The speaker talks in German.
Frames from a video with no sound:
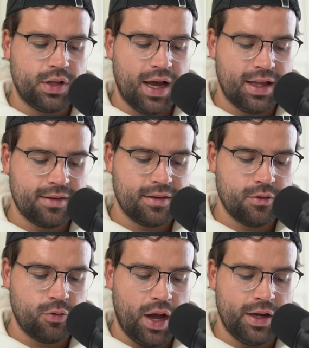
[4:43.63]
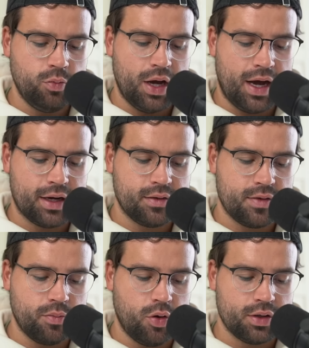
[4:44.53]
Und er hat für einen überragenden
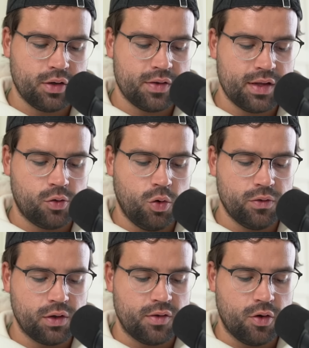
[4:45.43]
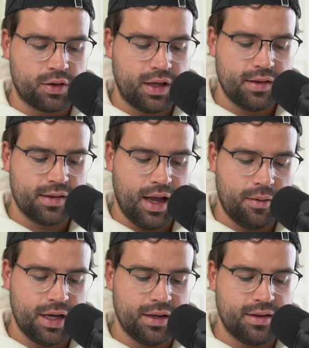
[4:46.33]
Support aus der Kurve gesorgt. Er ist
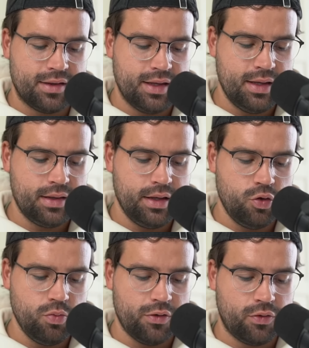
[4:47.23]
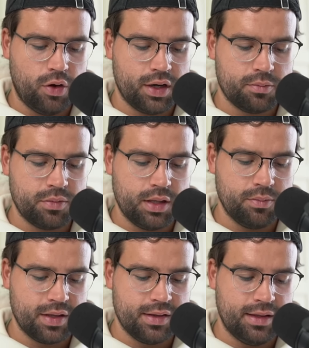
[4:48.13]
aber sichtlich überfordert mit
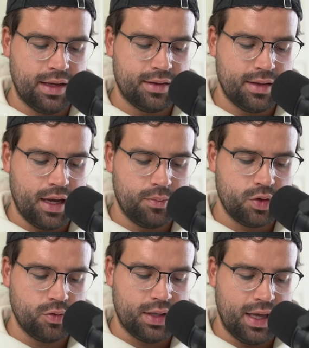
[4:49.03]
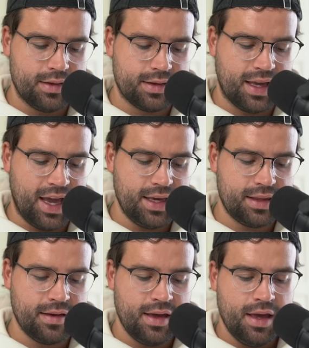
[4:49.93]
dem Präsidentenamt und erst
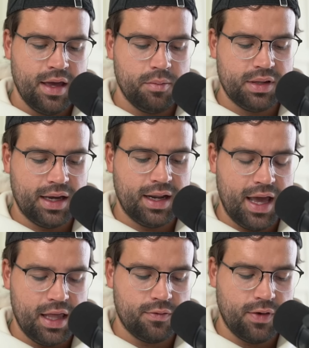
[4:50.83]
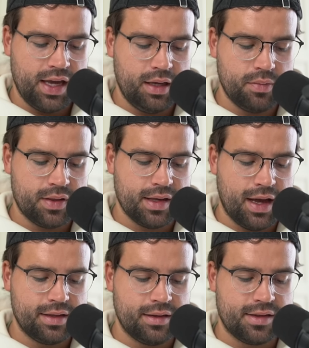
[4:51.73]
recht mit einer etwaigen
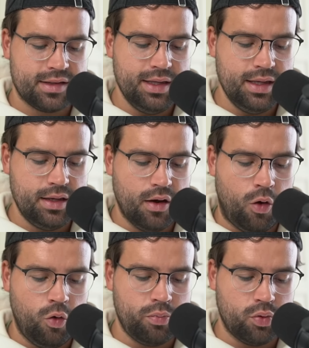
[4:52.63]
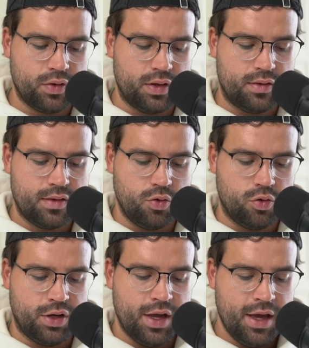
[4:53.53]
bezahlten
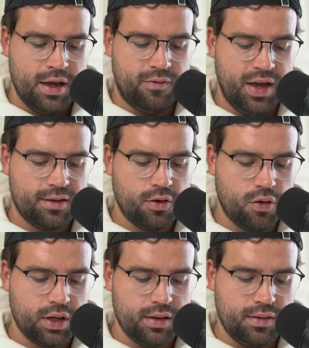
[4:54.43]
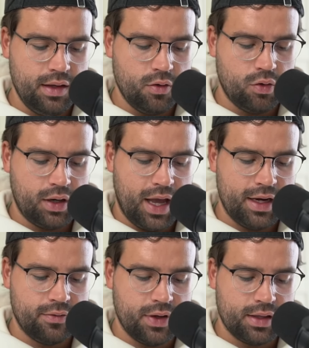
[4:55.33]
CEO-Position. Werteorientierung,
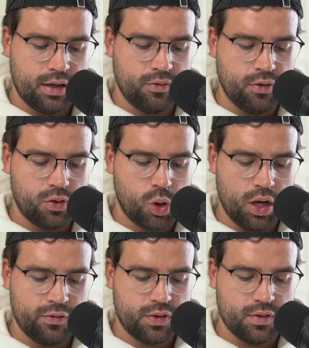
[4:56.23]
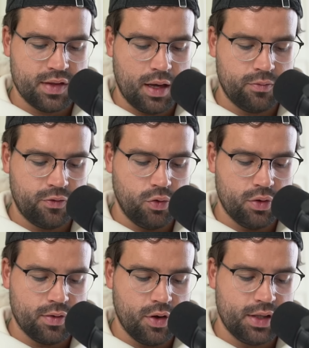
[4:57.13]
keine Vetternwirtschaft
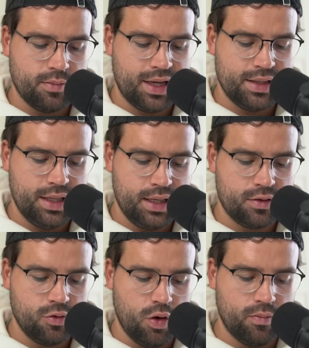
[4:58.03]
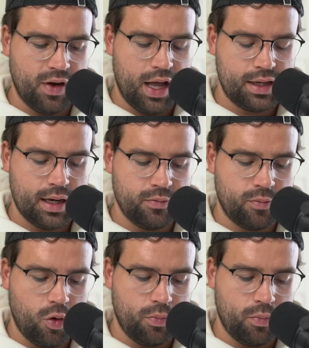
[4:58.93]
zusammenführen sollte man nicht nur im Wahlkampf